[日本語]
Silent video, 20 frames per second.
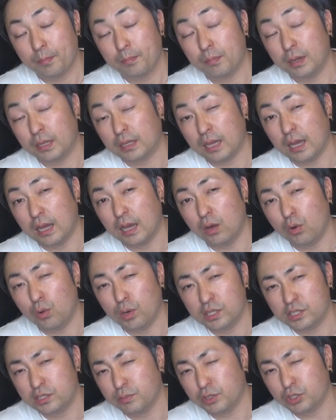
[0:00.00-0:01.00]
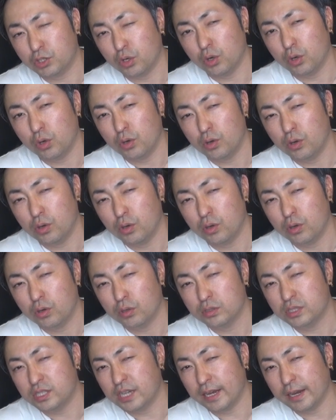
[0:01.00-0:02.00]
またお会いしましょう。
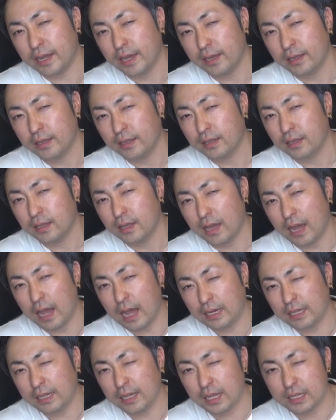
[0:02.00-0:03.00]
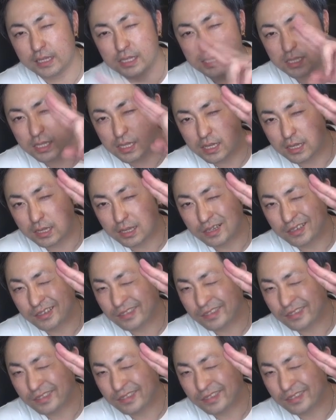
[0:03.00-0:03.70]
じゃあね、アディダス。